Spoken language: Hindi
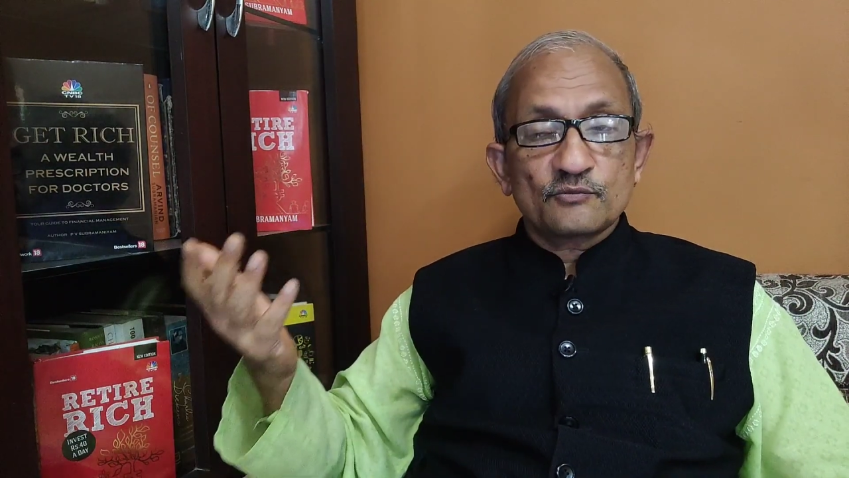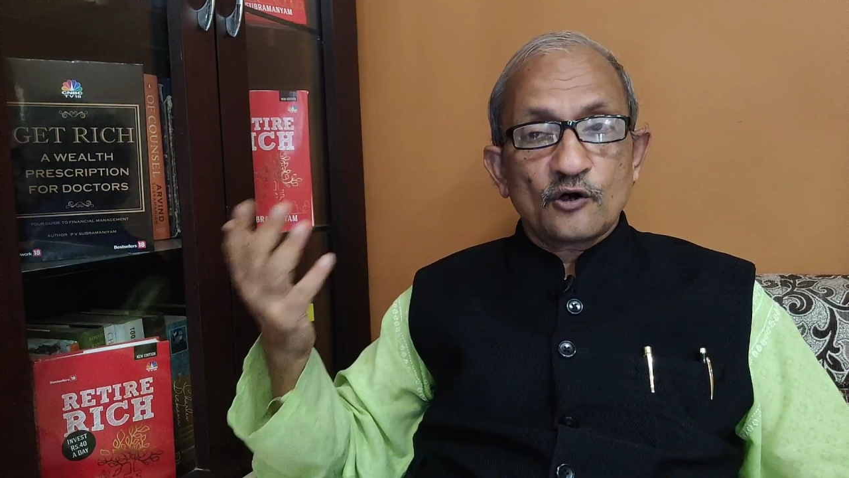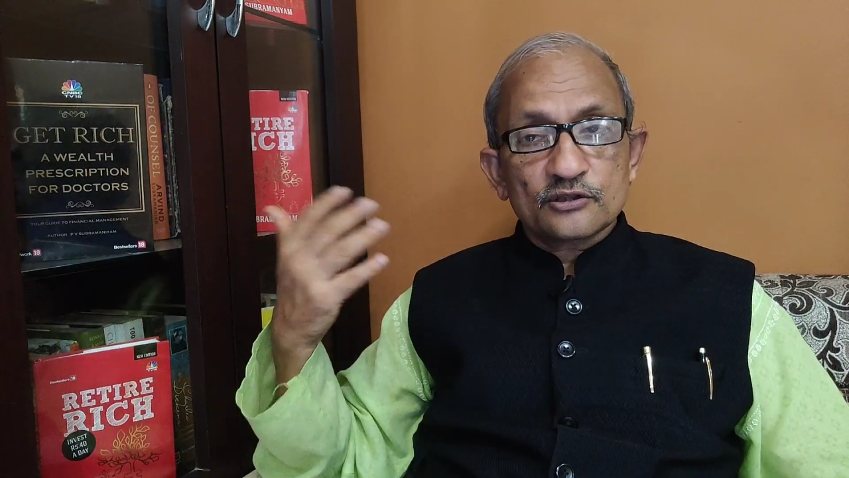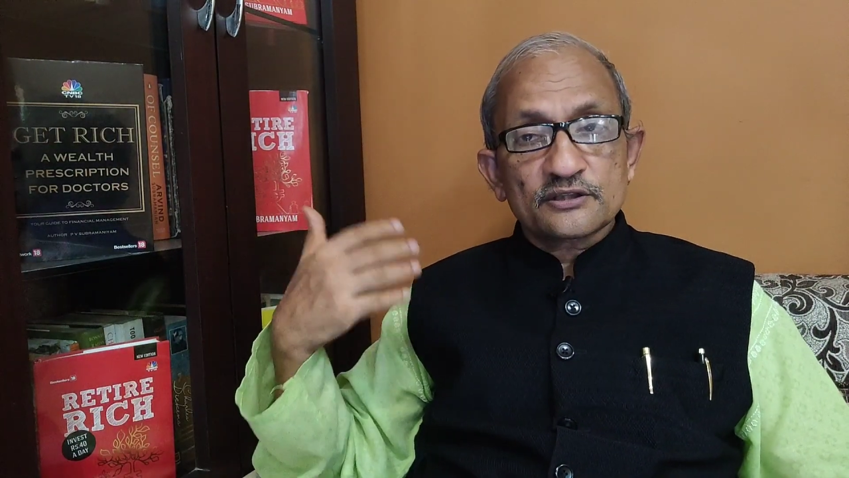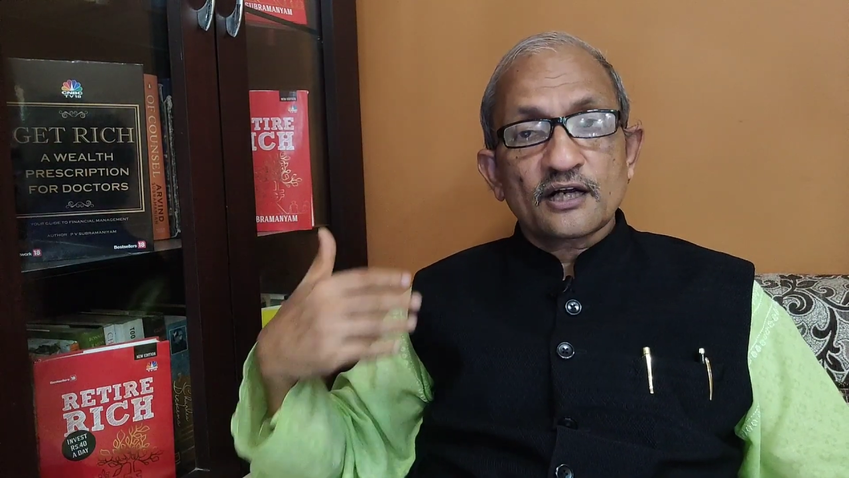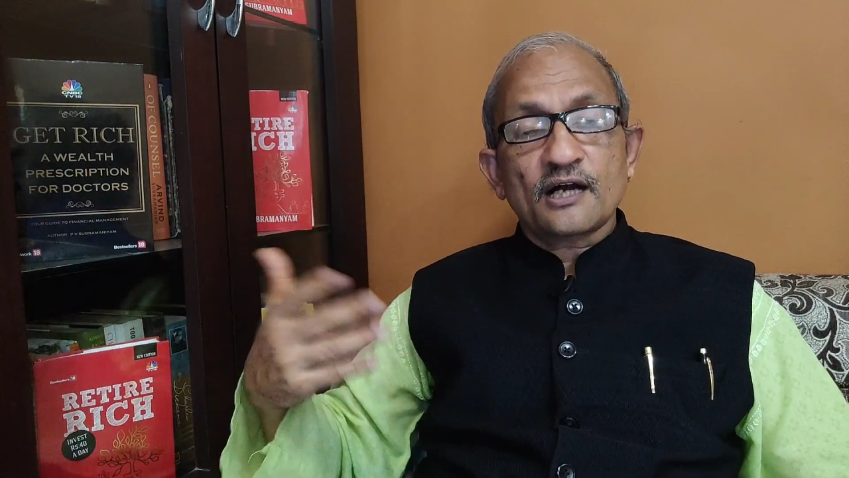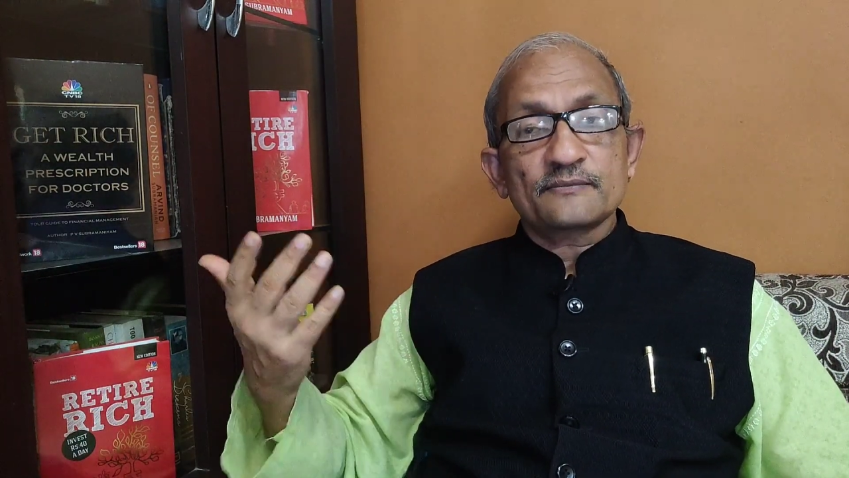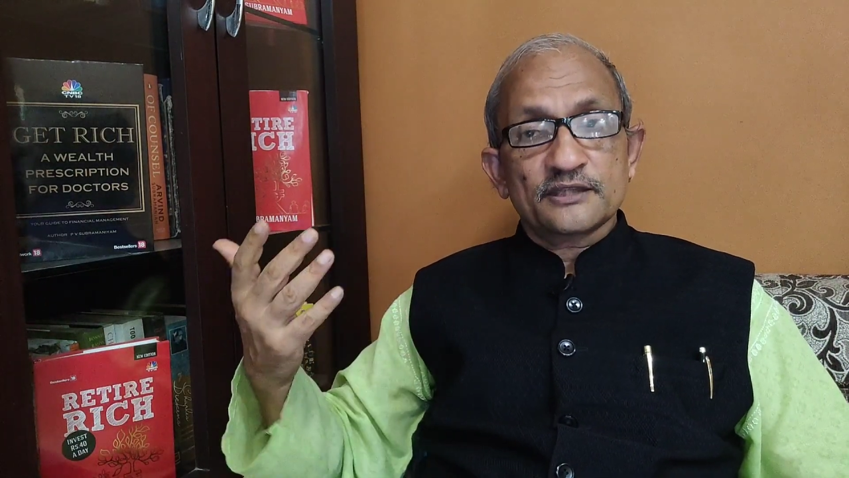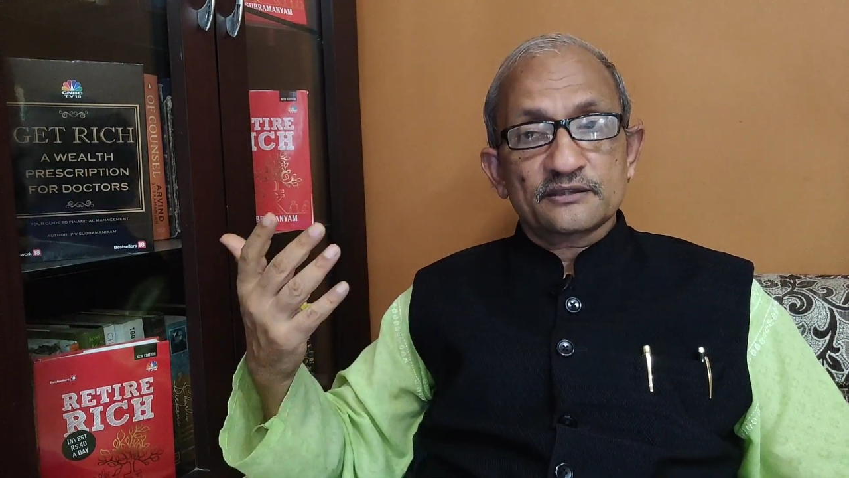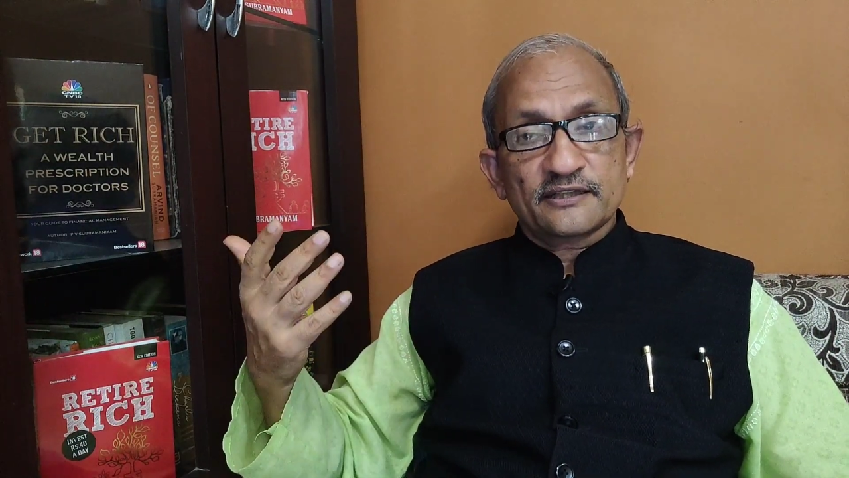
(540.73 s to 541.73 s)
बहुत
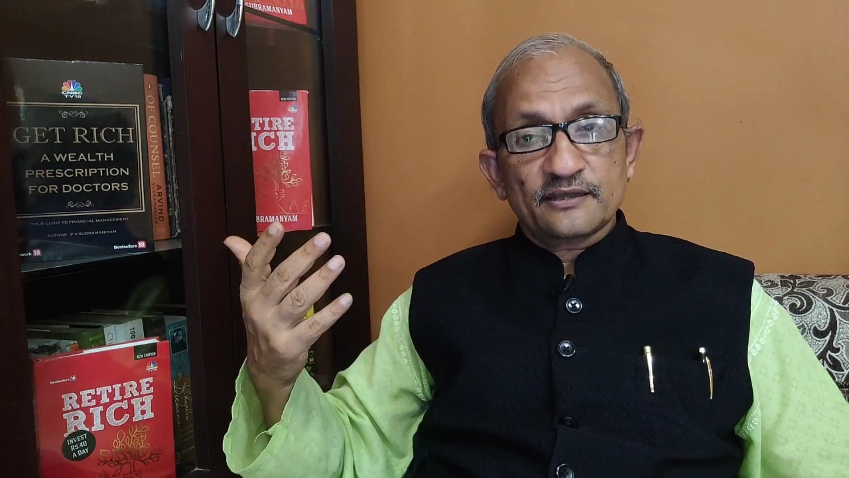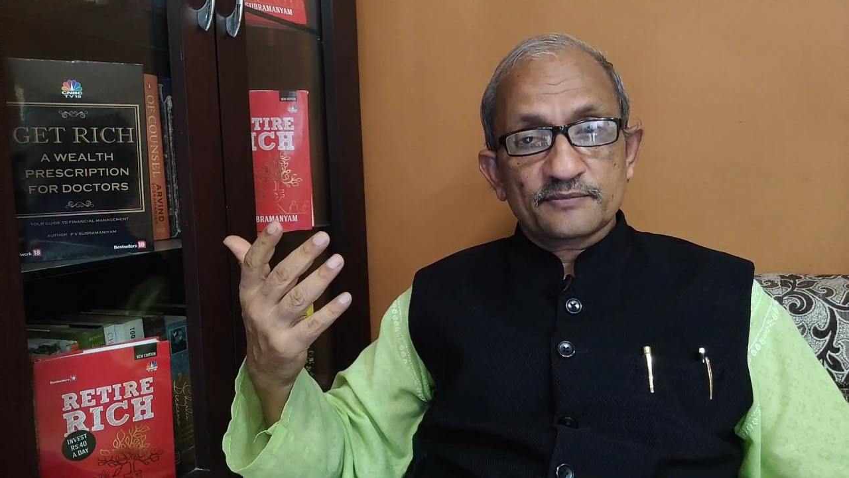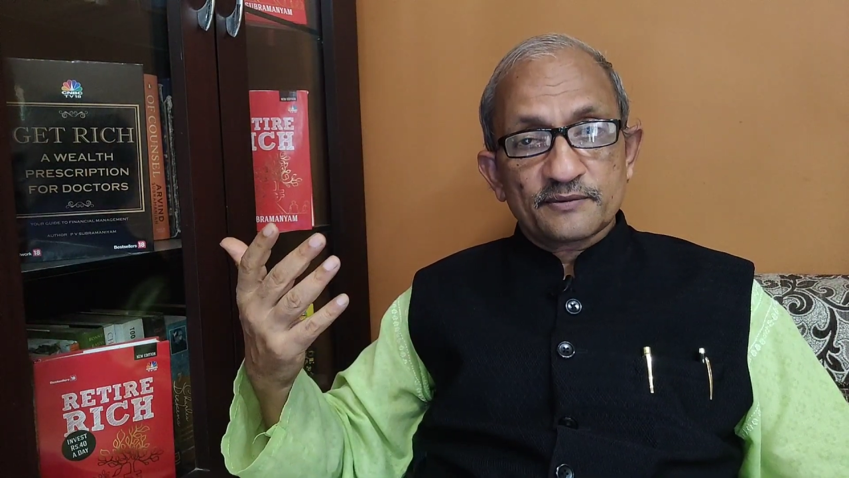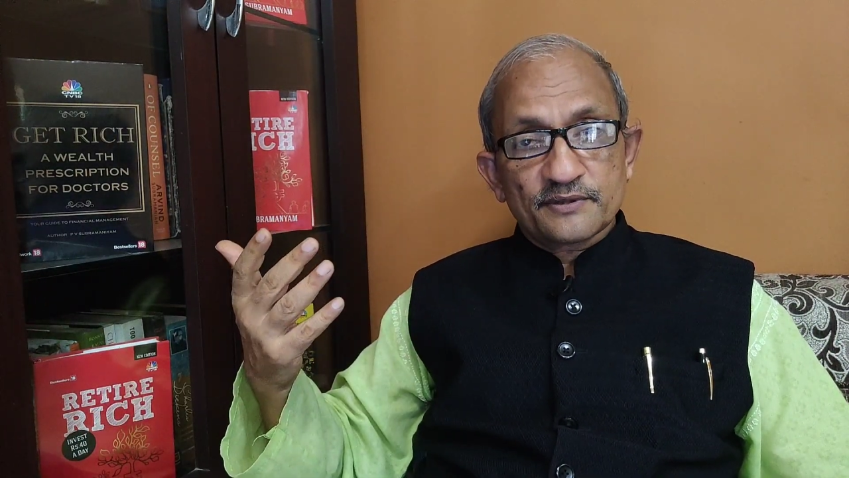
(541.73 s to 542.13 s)
काम आता है आपके